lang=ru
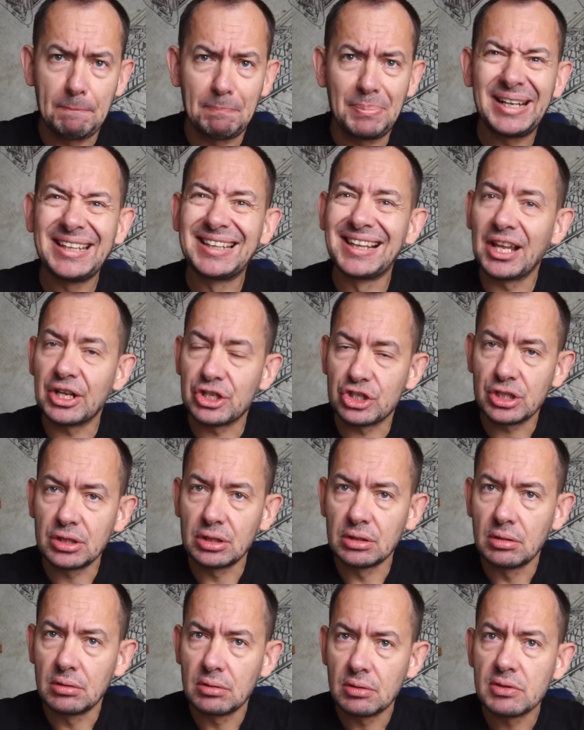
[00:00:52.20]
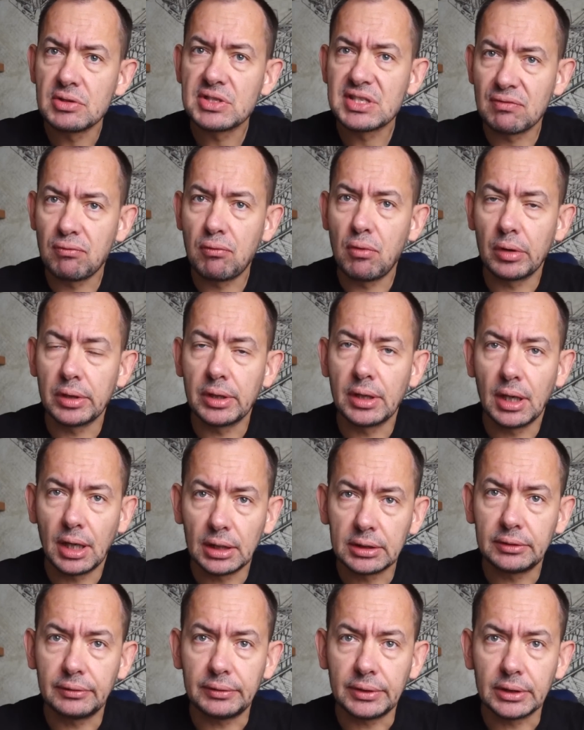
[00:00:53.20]
предложил свой
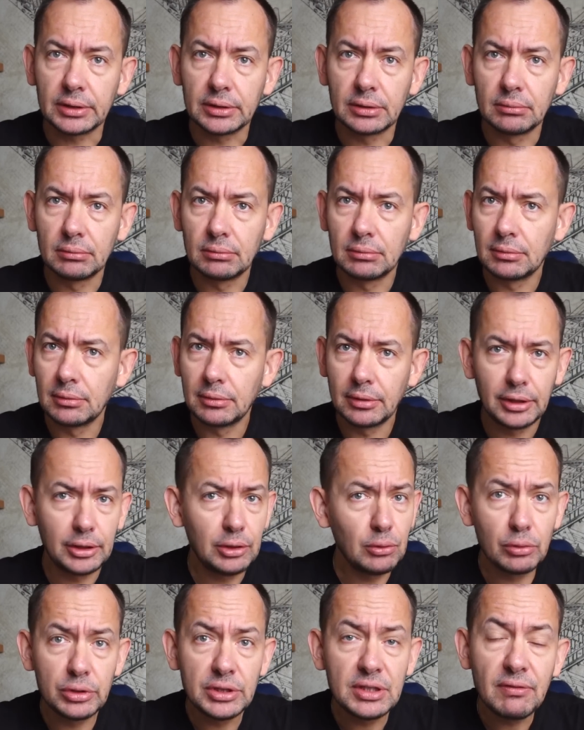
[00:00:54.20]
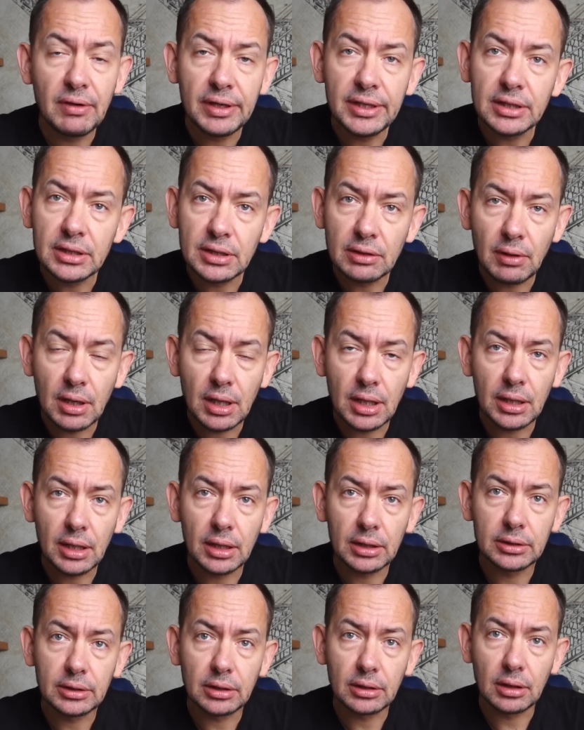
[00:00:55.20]
ответ. И он не военного
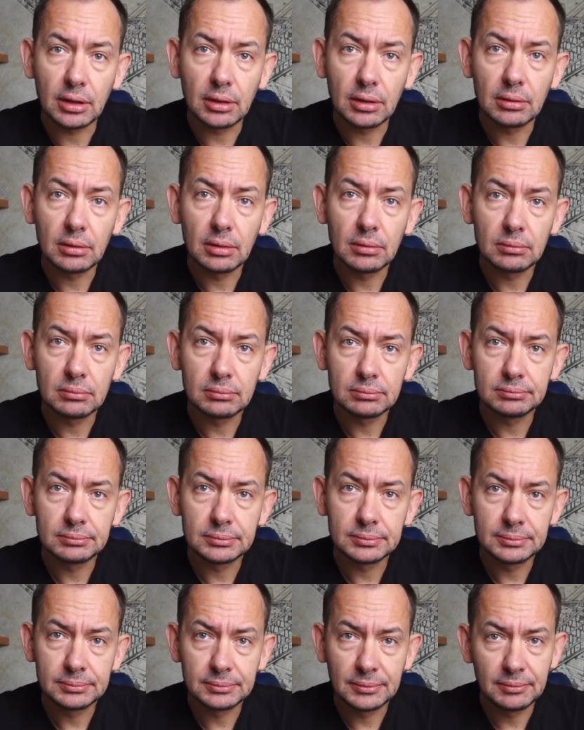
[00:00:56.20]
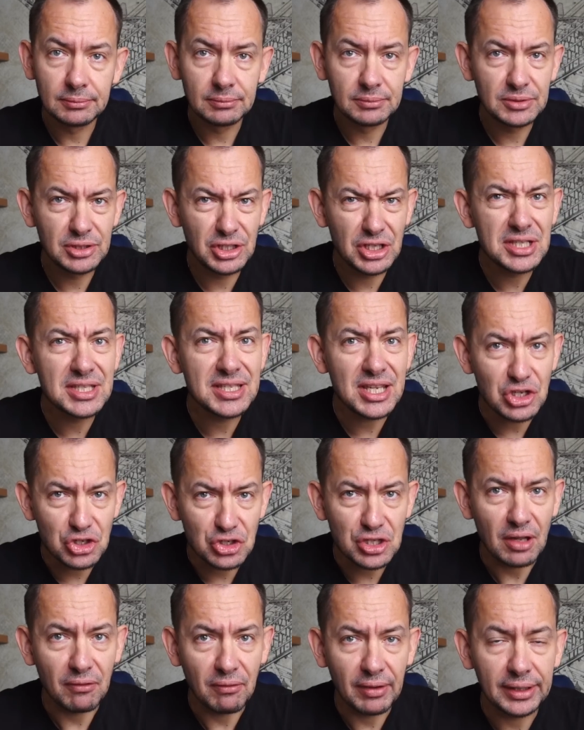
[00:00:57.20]
характера,
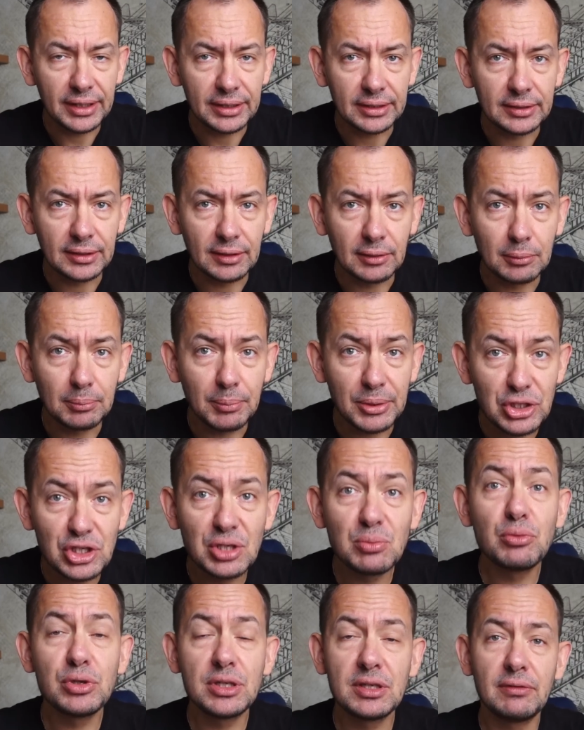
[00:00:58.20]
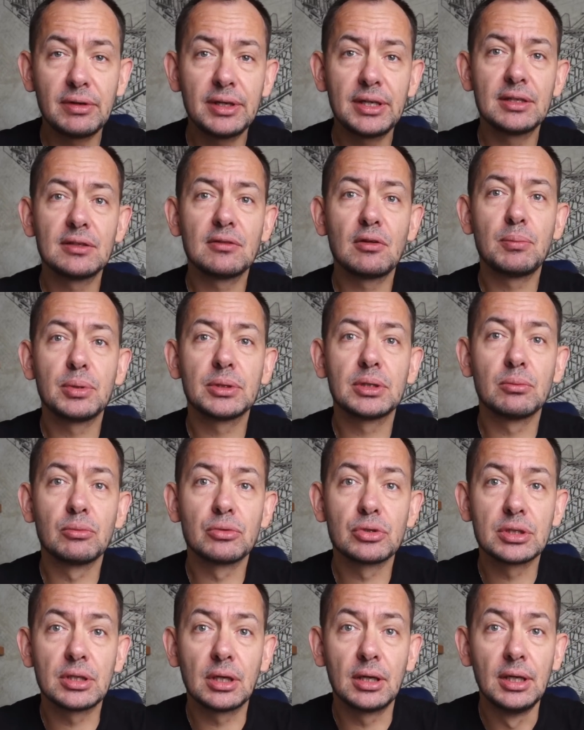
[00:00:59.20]
частично военного. Почему не военного?
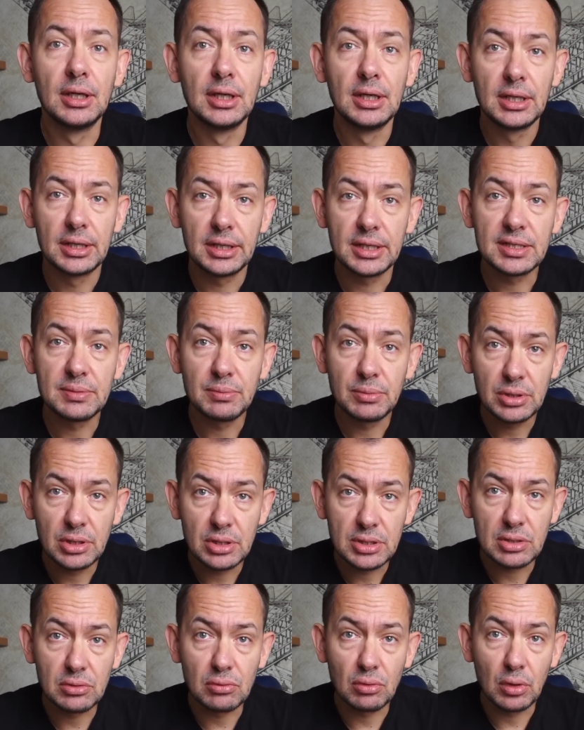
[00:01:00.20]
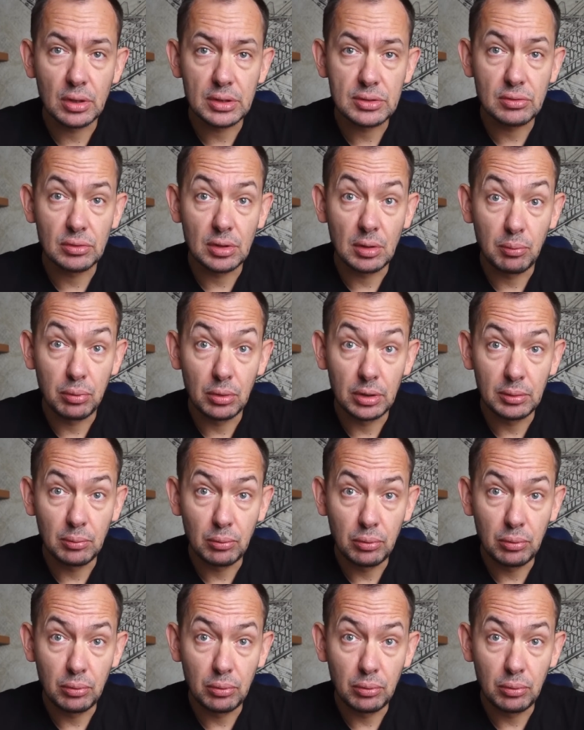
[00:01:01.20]
Потому что изменить ситуацию на поле